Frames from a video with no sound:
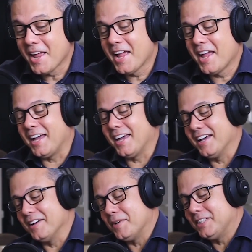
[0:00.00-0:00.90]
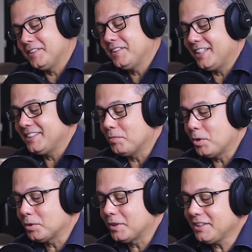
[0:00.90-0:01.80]
É. É, mas eu queria ser
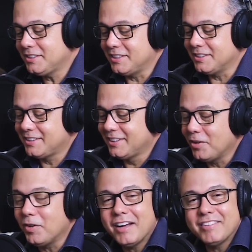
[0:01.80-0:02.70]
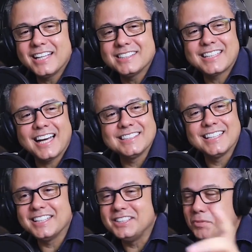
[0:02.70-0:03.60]
mototaxista. Eu olhava aqueles caras
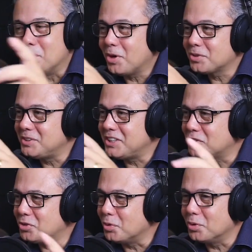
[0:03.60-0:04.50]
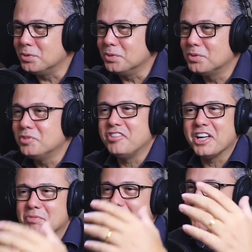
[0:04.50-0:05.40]
andando de moto o dia todo, vento o
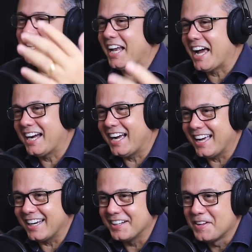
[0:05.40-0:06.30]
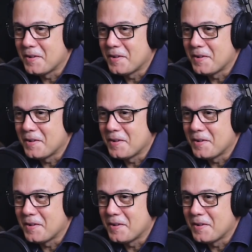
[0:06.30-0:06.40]
vento, na batendo cara, na assim. cara.